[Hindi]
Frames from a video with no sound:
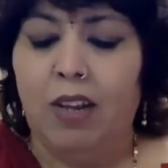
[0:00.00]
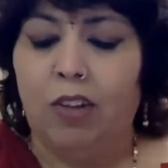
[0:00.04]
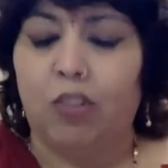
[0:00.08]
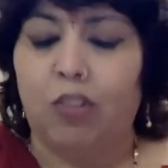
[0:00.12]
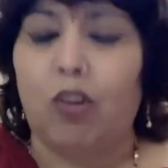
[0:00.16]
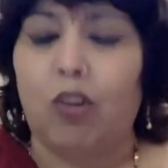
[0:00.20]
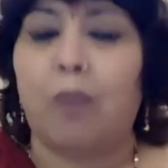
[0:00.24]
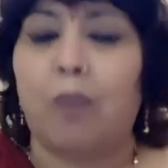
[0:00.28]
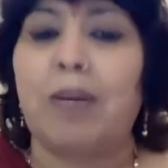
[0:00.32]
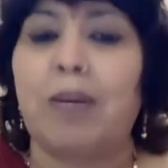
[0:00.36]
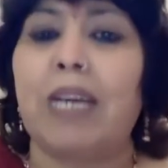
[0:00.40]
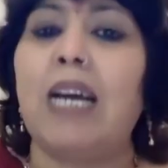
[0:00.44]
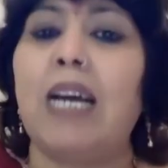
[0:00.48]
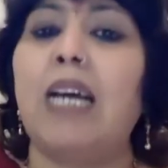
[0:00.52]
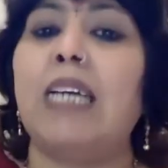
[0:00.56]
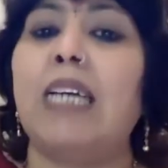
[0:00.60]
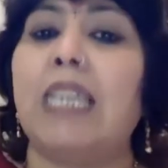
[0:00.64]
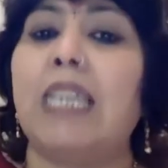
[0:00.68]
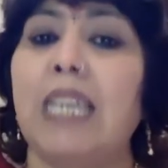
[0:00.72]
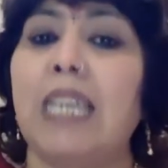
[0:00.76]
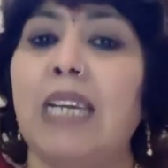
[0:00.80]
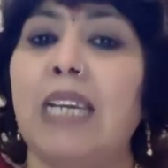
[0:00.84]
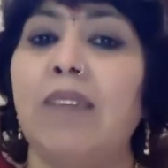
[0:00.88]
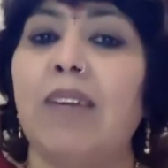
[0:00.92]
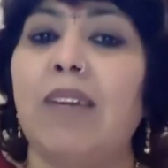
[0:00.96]
जो हमारा
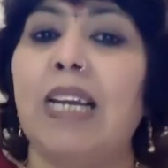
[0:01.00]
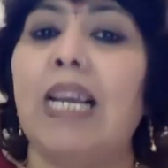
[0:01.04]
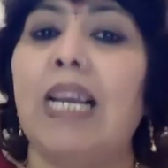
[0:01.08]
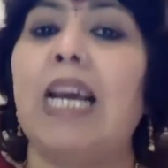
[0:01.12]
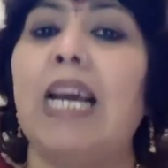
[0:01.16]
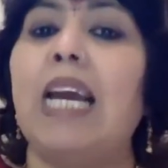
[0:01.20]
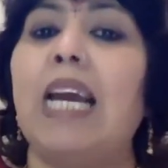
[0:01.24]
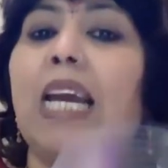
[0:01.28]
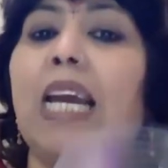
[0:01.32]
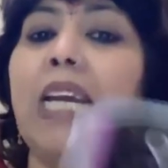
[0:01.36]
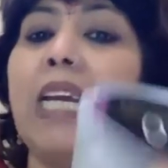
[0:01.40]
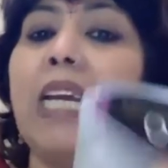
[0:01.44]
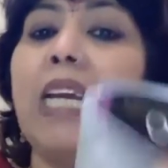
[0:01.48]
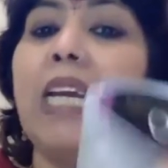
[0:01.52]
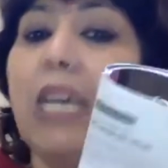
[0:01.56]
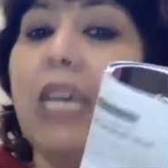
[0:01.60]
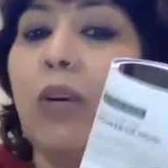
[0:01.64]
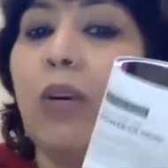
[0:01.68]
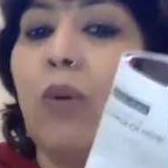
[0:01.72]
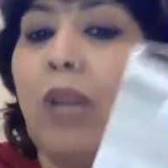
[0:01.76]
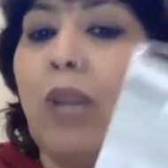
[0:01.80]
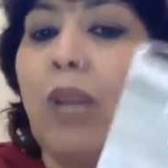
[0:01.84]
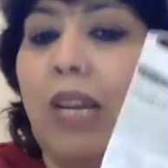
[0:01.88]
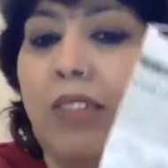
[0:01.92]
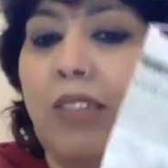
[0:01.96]
ग्रीन वाला है ई
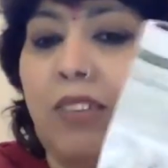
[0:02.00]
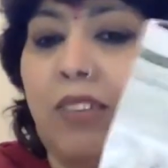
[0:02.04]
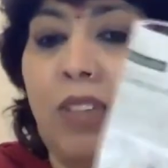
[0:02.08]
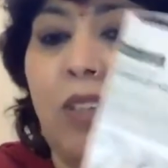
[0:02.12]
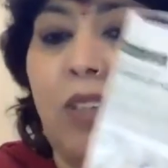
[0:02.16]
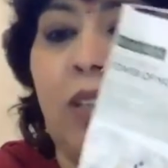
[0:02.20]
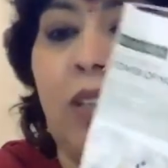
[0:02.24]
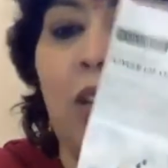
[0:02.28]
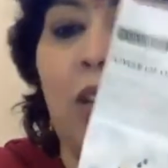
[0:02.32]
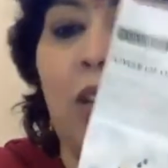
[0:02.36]
कोलाजन